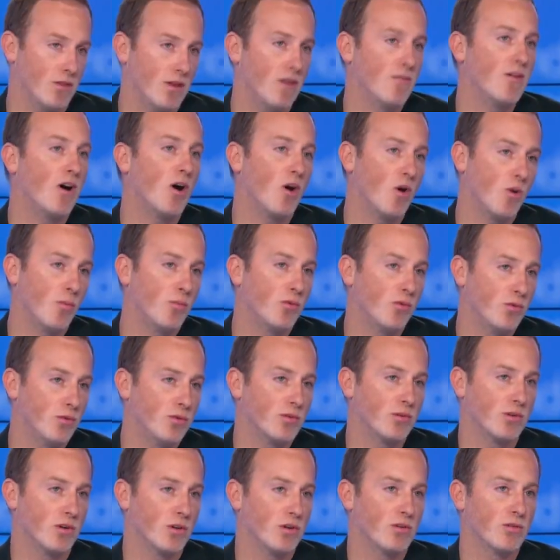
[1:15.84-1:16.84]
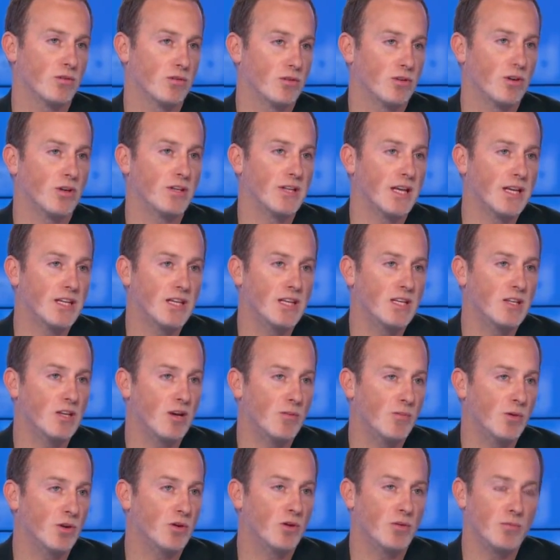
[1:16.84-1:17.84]
d'avoir en plus ce genre d'acte
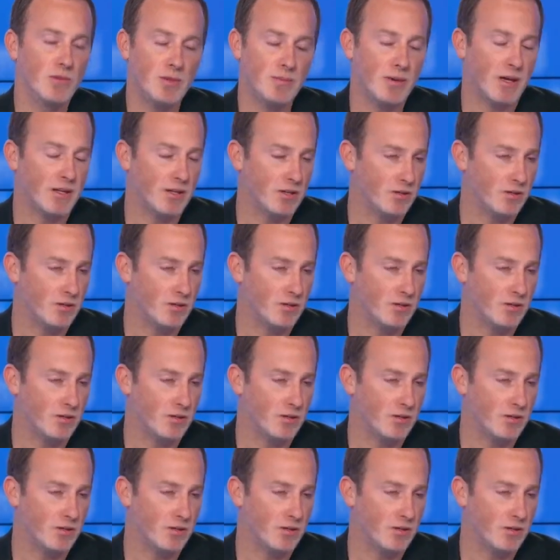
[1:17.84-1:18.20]
ignoble commis par